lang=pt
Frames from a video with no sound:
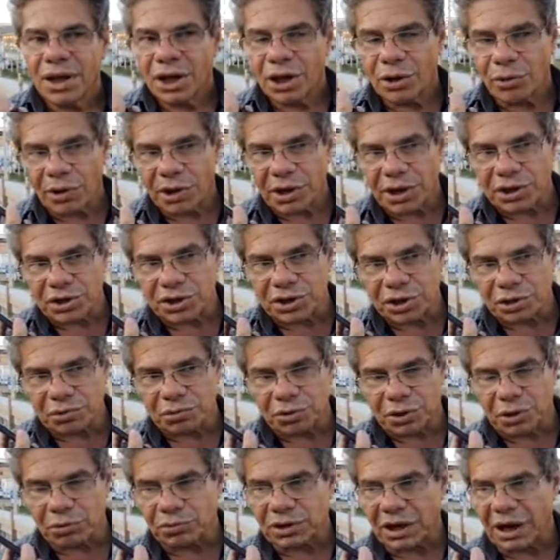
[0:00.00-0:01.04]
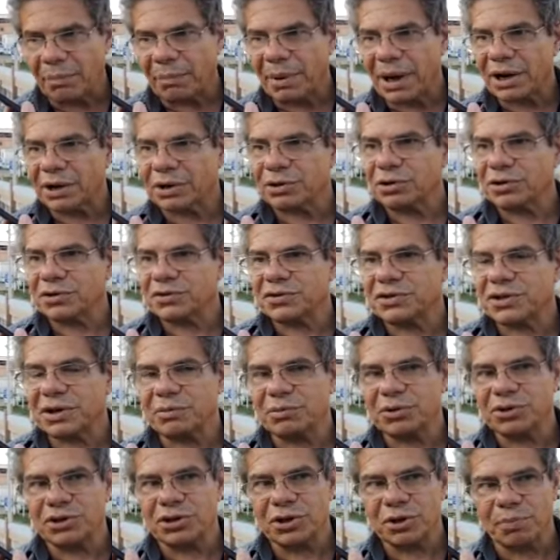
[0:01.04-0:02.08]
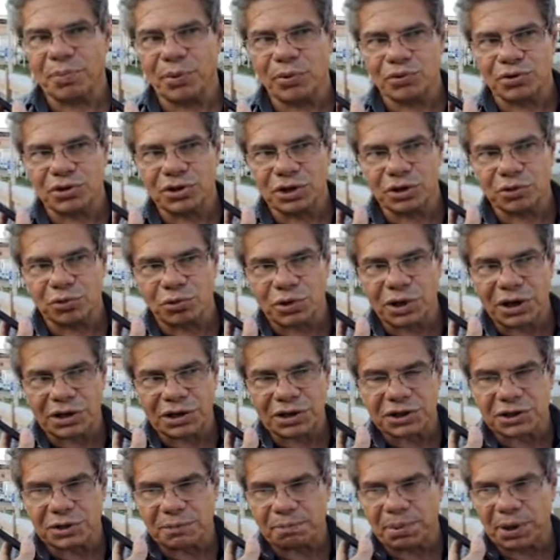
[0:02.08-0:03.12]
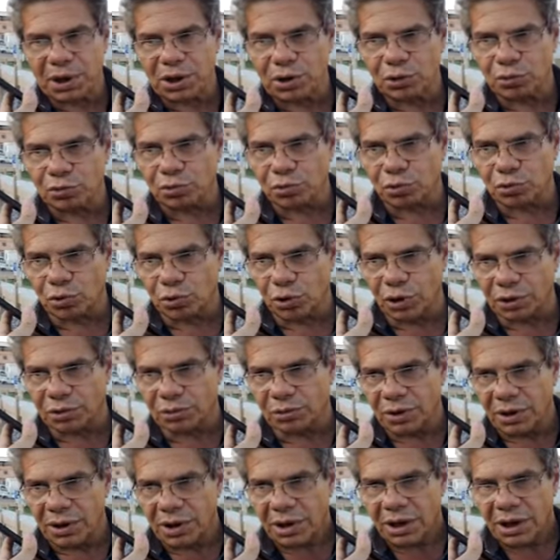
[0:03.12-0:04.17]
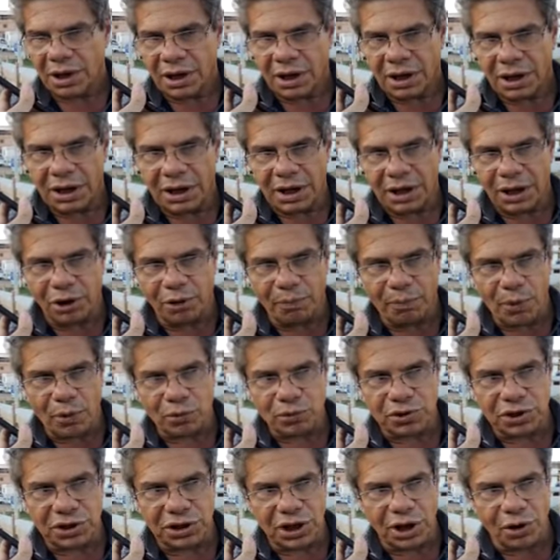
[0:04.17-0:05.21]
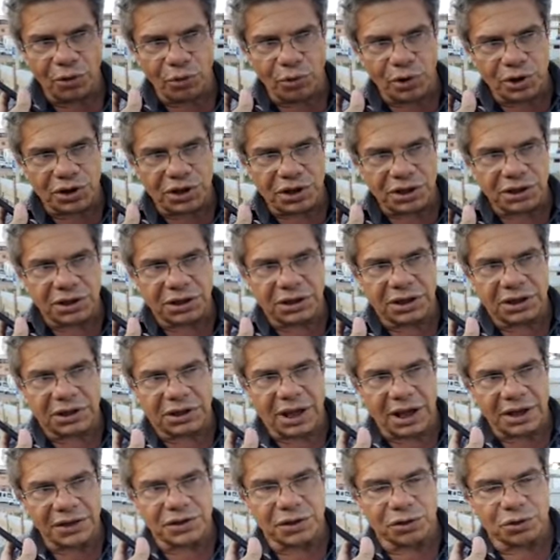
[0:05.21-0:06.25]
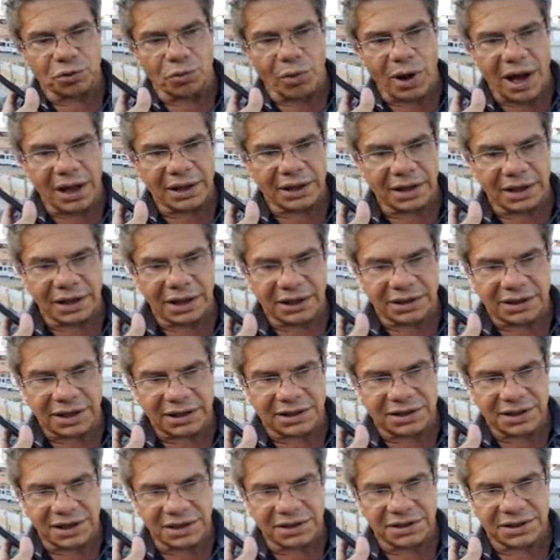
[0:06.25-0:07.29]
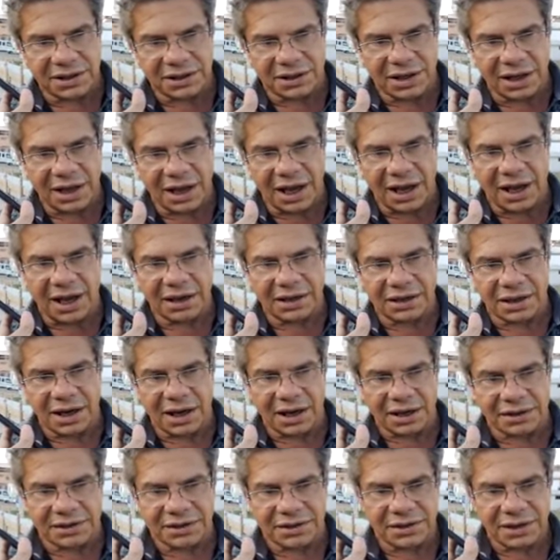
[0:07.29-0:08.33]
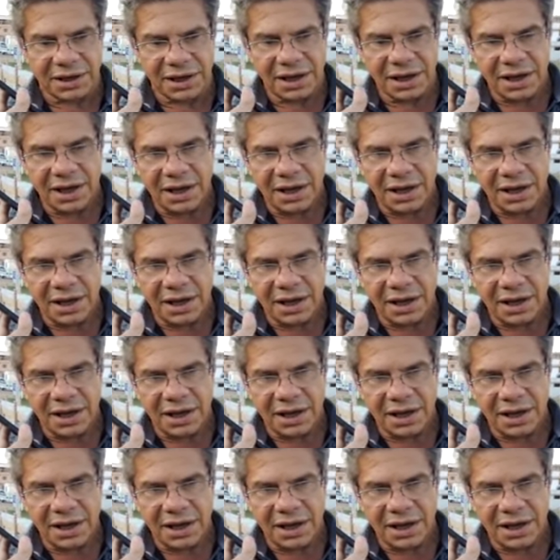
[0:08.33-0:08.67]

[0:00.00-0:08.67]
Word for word: Eu acredito que o trabalho que nós fizemos de Leopoldina durante esse período todo, que é, Leopoldina hoje está situada entre as, 100, entre as